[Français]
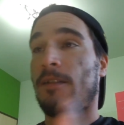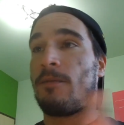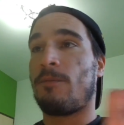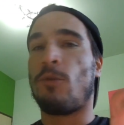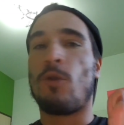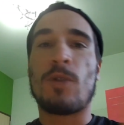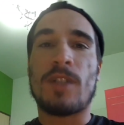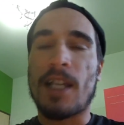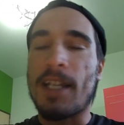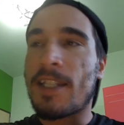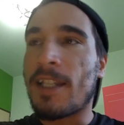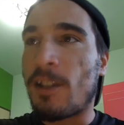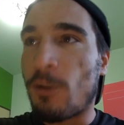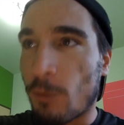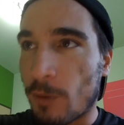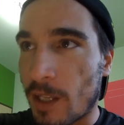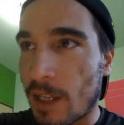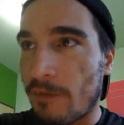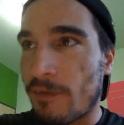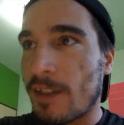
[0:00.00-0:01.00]
Bon, ça, c'est
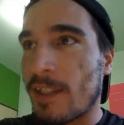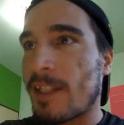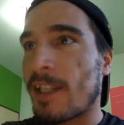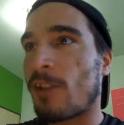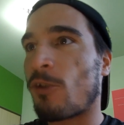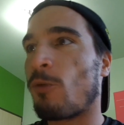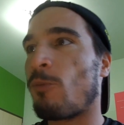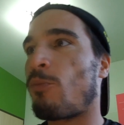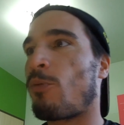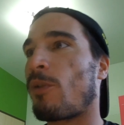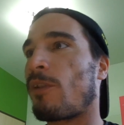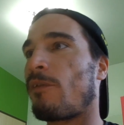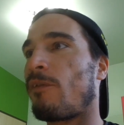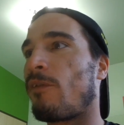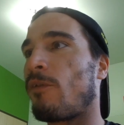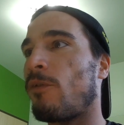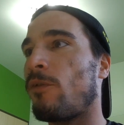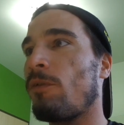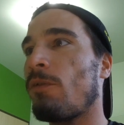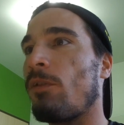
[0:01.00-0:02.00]
ton avis, c'est ton point de
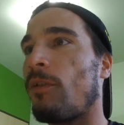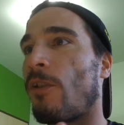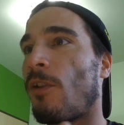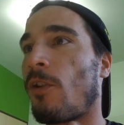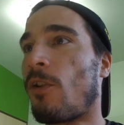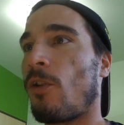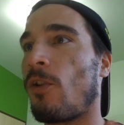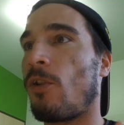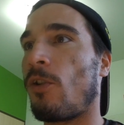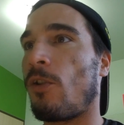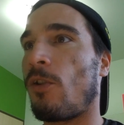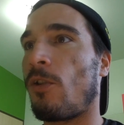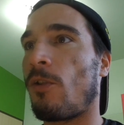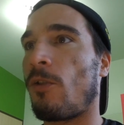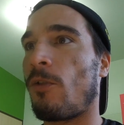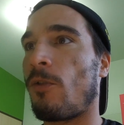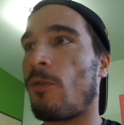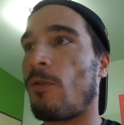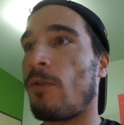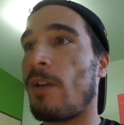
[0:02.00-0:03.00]
vue.
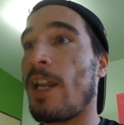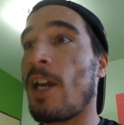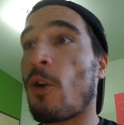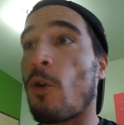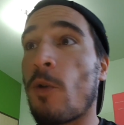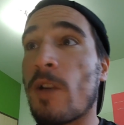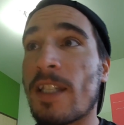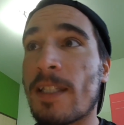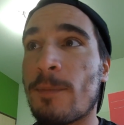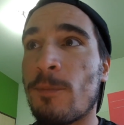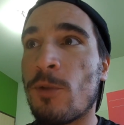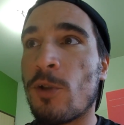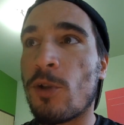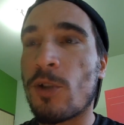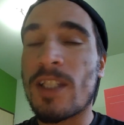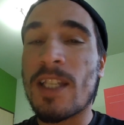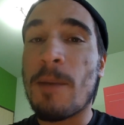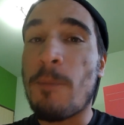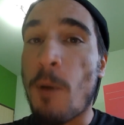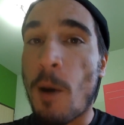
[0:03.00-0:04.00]
L'héroïsme
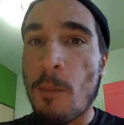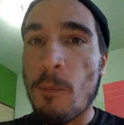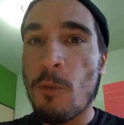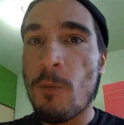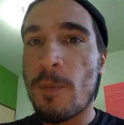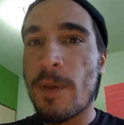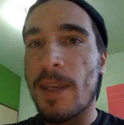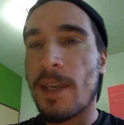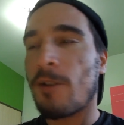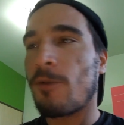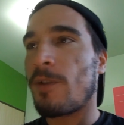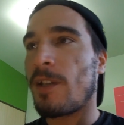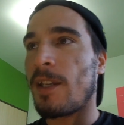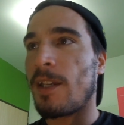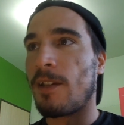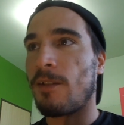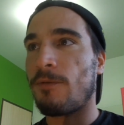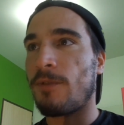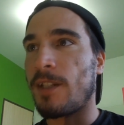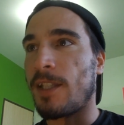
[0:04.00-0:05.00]
sapeur-pompier, on
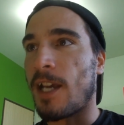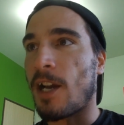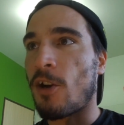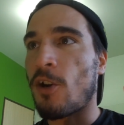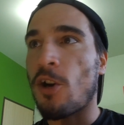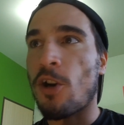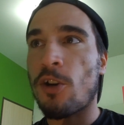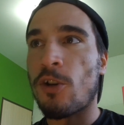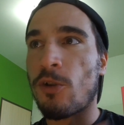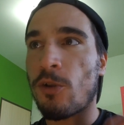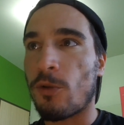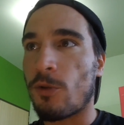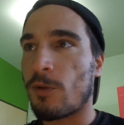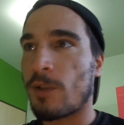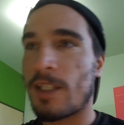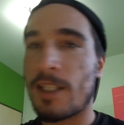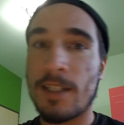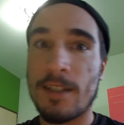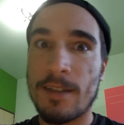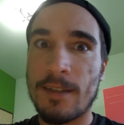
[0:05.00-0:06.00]
est, on est d'accord que
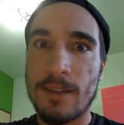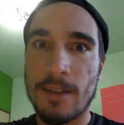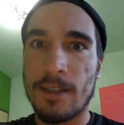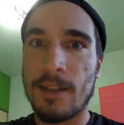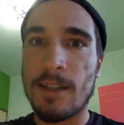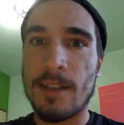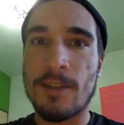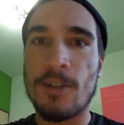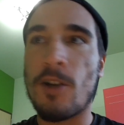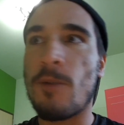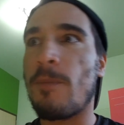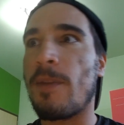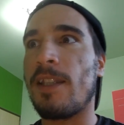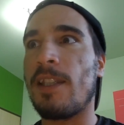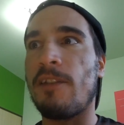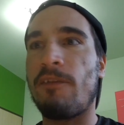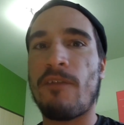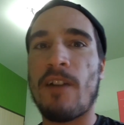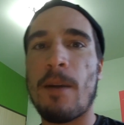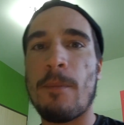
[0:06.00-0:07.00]
c'est des hommes et
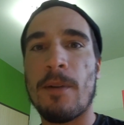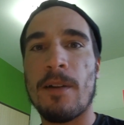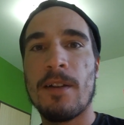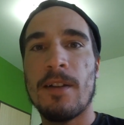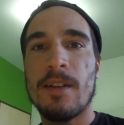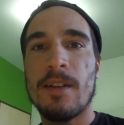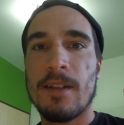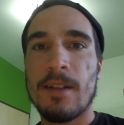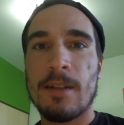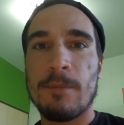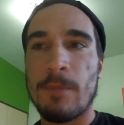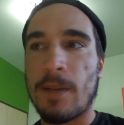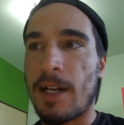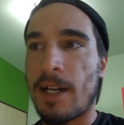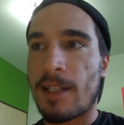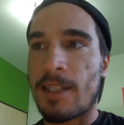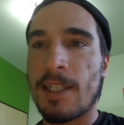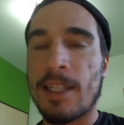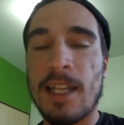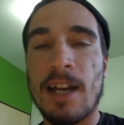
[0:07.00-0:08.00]
des femmes bah,
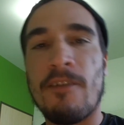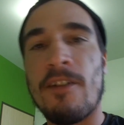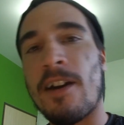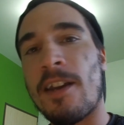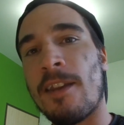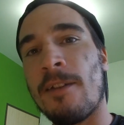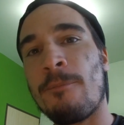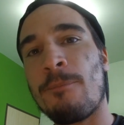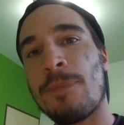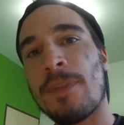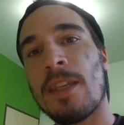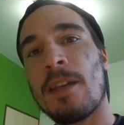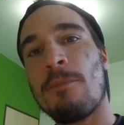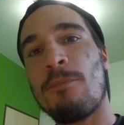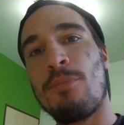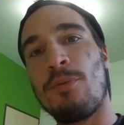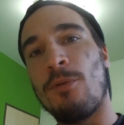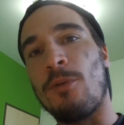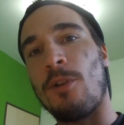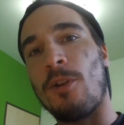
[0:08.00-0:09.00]
qui travaillent
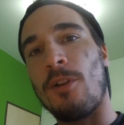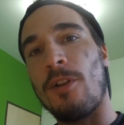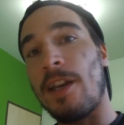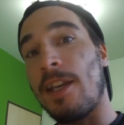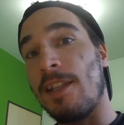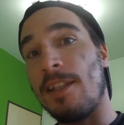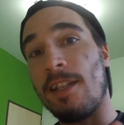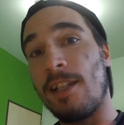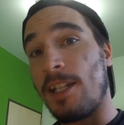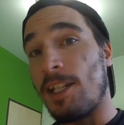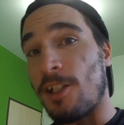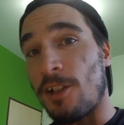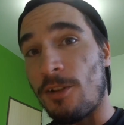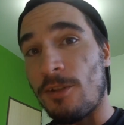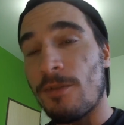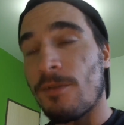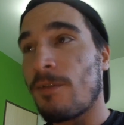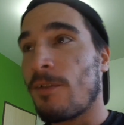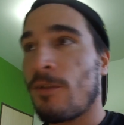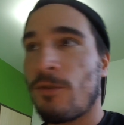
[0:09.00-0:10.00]
pour euh, aider les
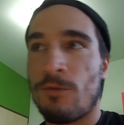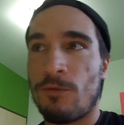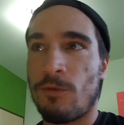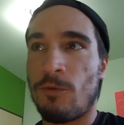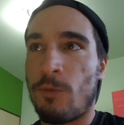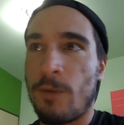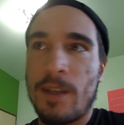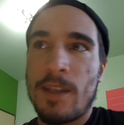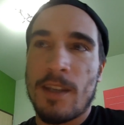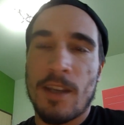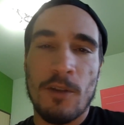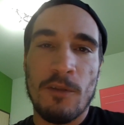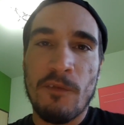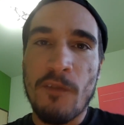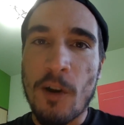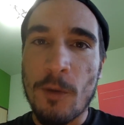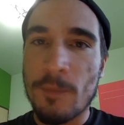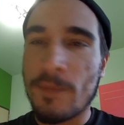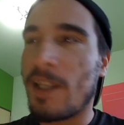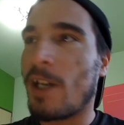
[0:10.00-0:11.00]
gens. Donc oui, il y a une
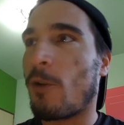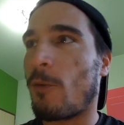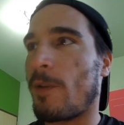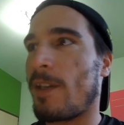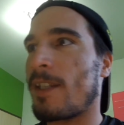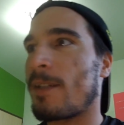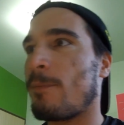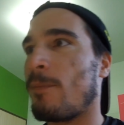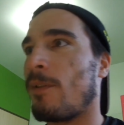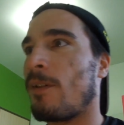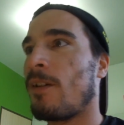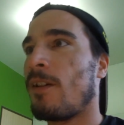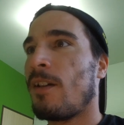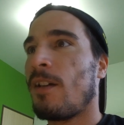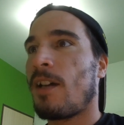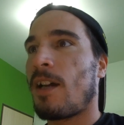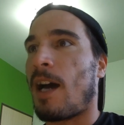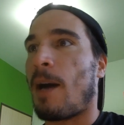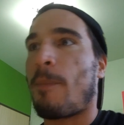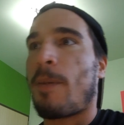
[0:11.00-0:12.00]
forme d'héroïsme.
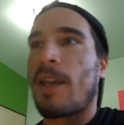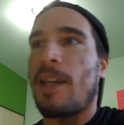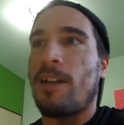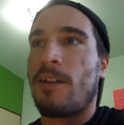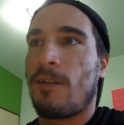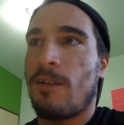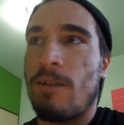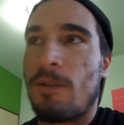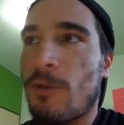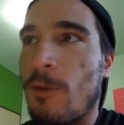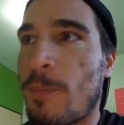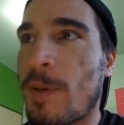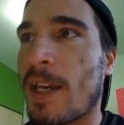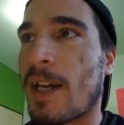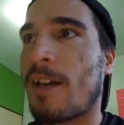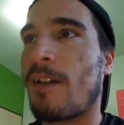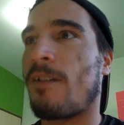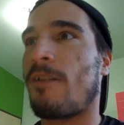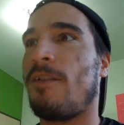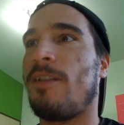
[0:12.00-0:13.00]
Après, euh, que
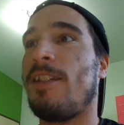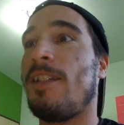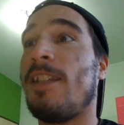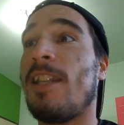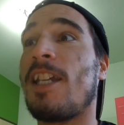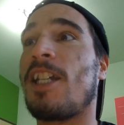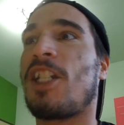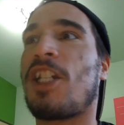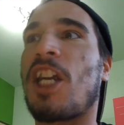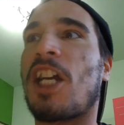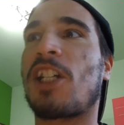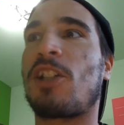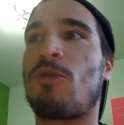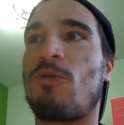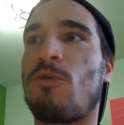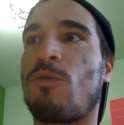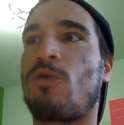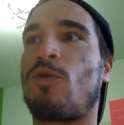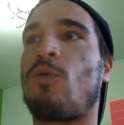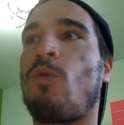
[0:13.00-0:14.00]
Pierre Ninet cherche
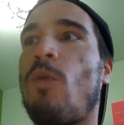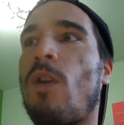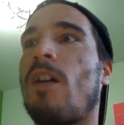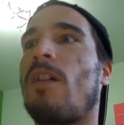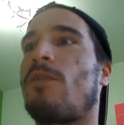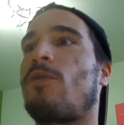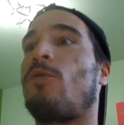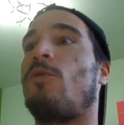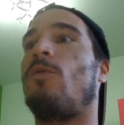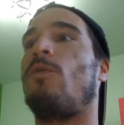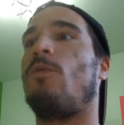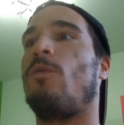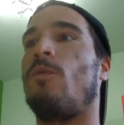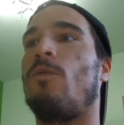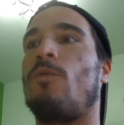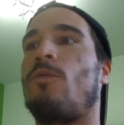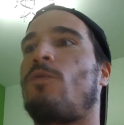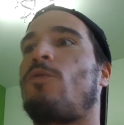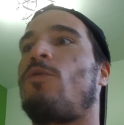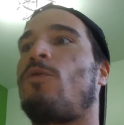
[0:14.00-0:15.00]
son soi, son,
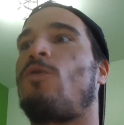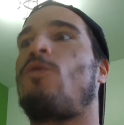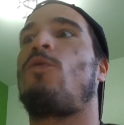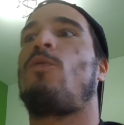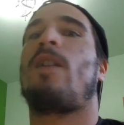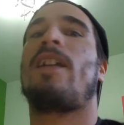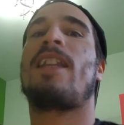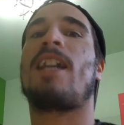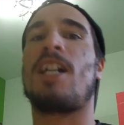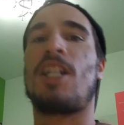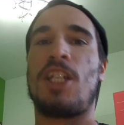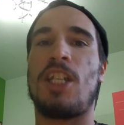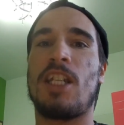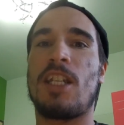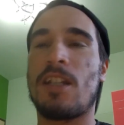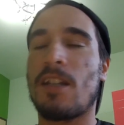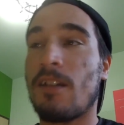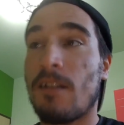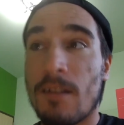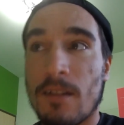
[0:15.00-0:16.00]
soi
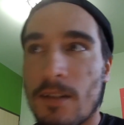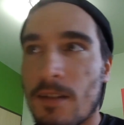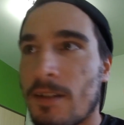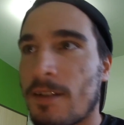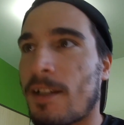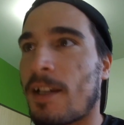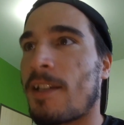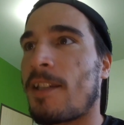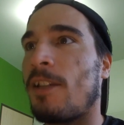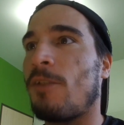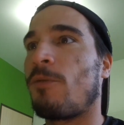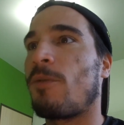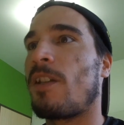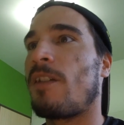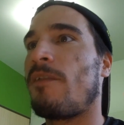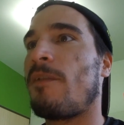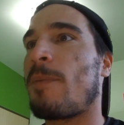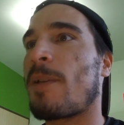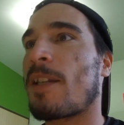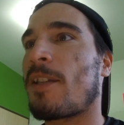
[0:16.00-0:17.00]
tragique, ça c'est ton
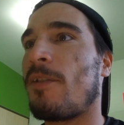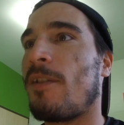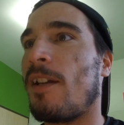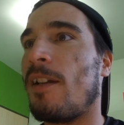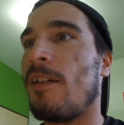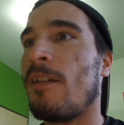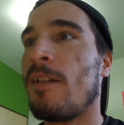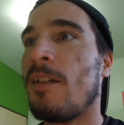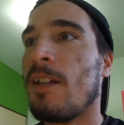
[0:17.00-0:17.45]
avis personnel.